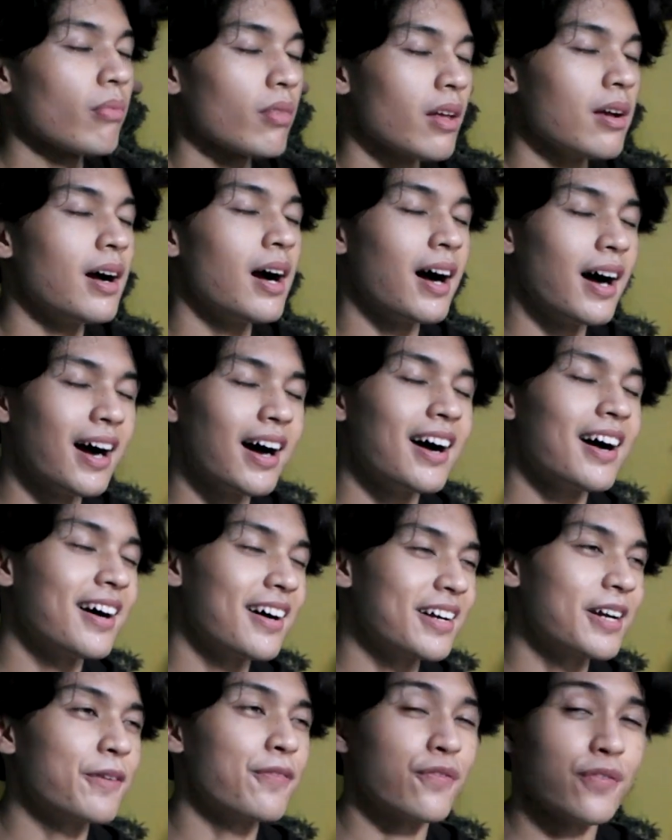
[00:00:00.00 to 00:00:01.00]
ah
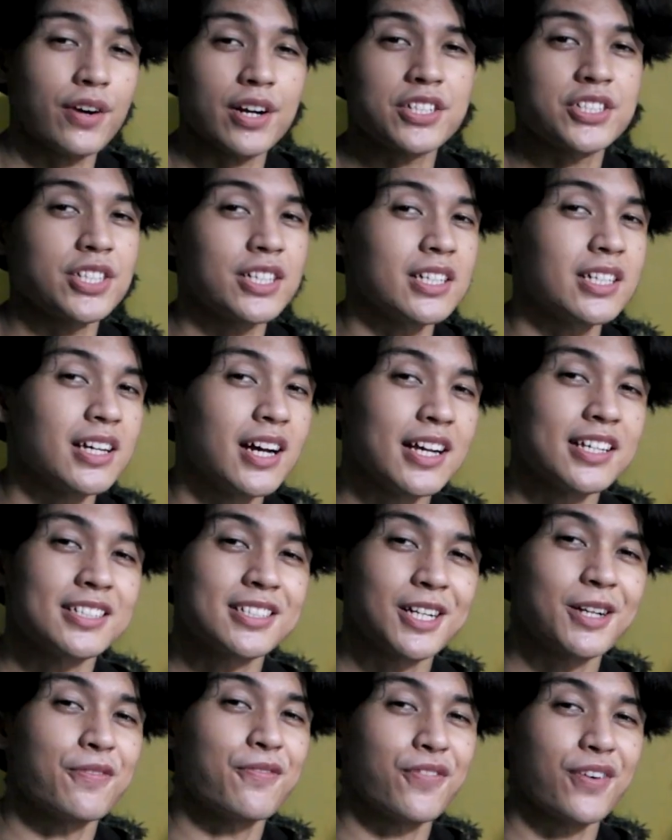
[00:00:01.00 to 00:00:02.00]
refreshing guys,
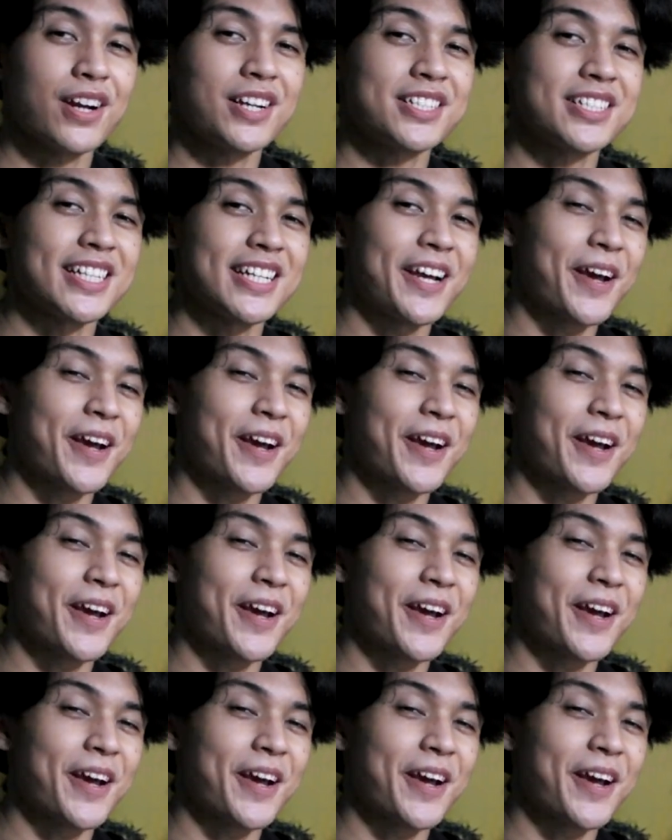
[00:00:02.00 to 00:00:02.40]
refreshing.